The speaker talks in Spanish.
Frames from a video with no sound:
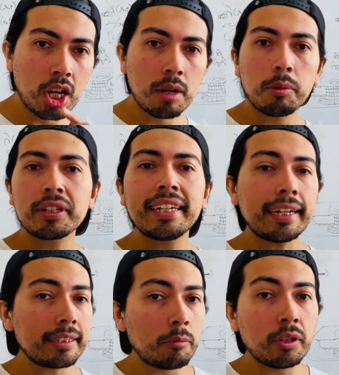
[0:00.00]
porque el
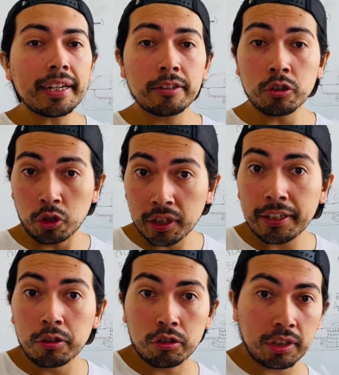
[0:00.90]
arte moderno no
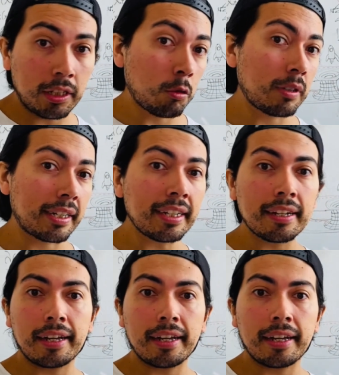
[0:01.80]
reconocía ninguna regla,